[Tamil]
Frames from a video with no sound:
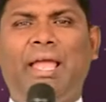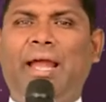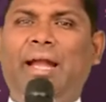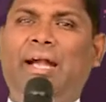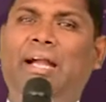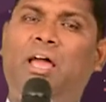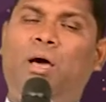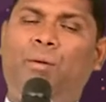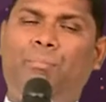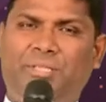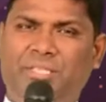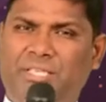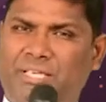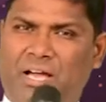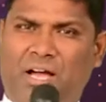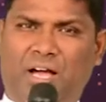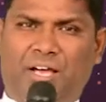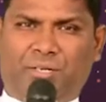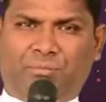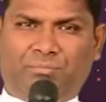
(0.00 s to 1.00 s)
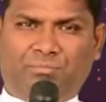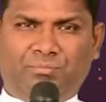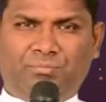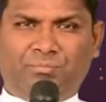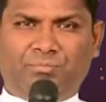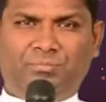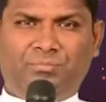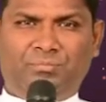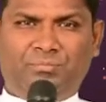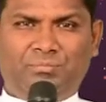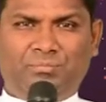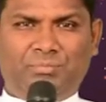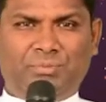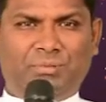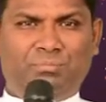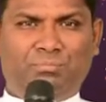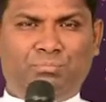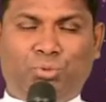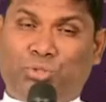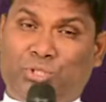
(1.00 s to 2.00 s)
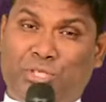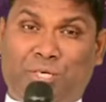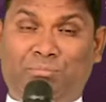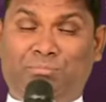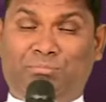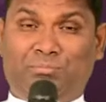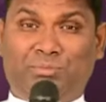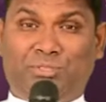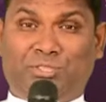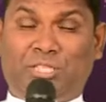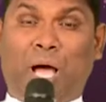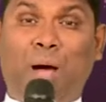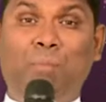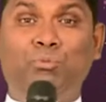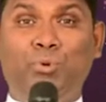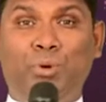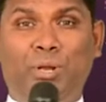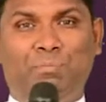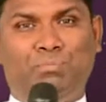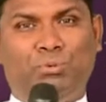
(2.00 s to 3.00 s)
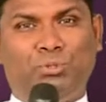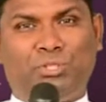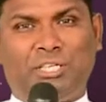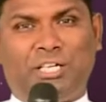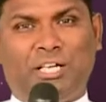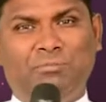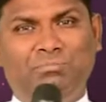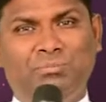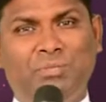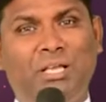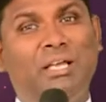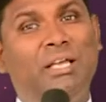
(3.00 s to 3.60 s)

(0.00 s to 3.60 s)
ஏழாம் அதிகாரம் புத்தகம் சாமுவேல் புத்தகம்